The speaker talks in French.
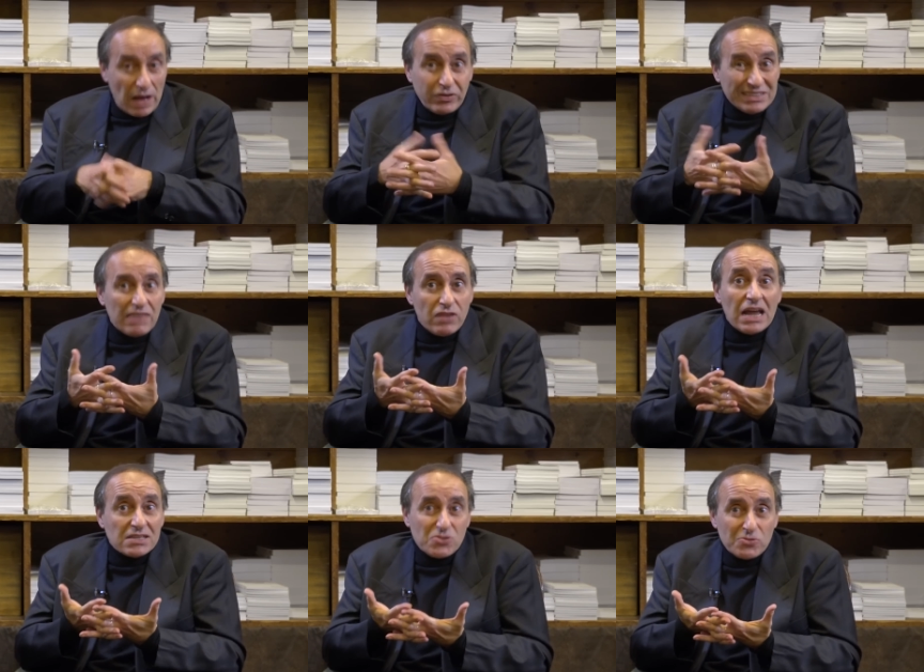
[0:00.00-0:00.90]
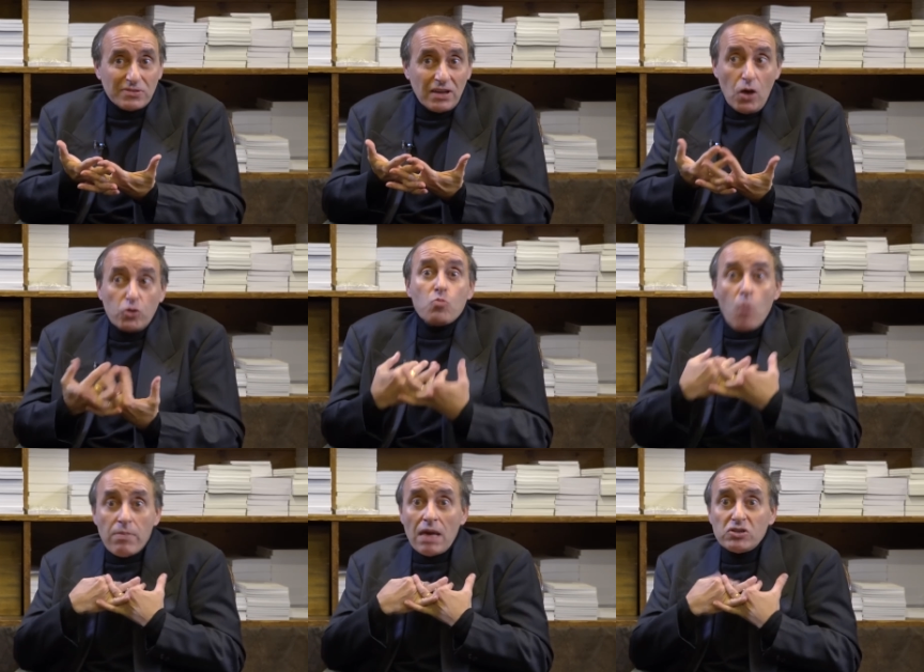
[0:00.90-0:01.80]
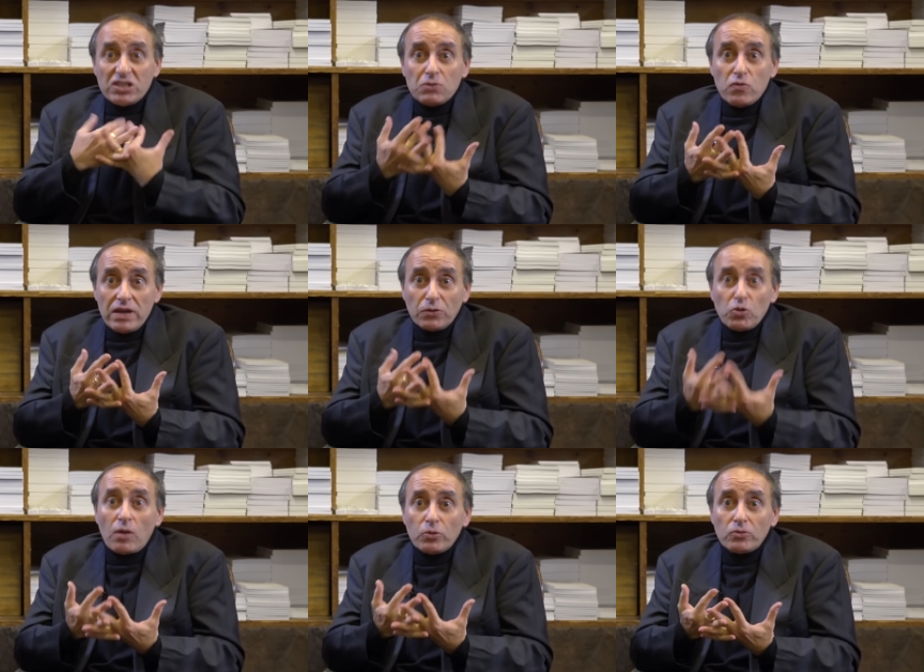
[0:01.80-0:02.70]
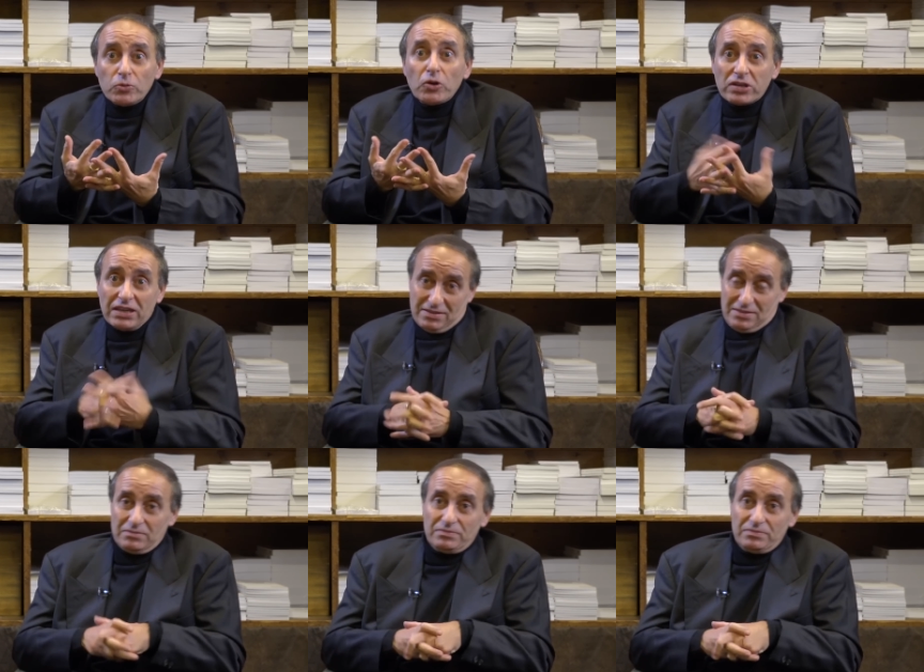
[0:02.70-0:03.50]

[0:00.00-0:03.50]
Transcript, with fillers: parfois de révélations que moi-même j'ai découvert durant mon enquête.